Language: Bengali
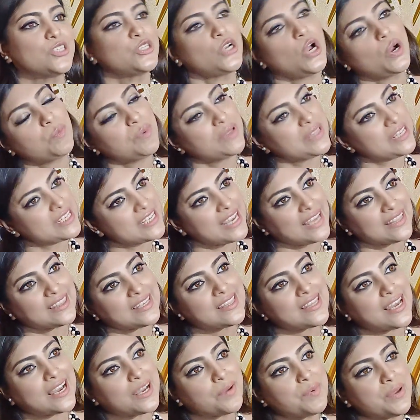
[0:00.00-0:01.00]
সংবাদের সাথে
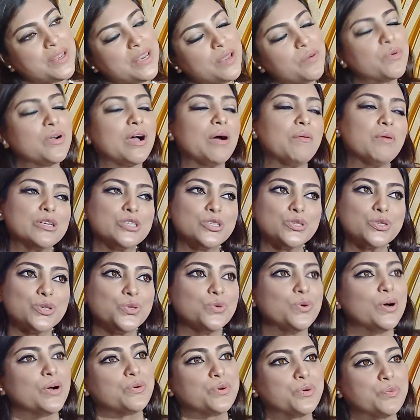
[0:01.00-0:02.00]
থাকবেন এবং আমার জন্য
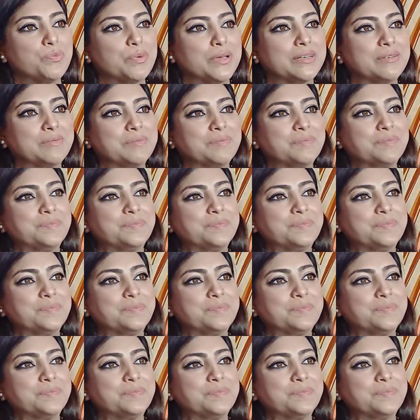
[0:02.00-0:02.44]
দোয়া করবেন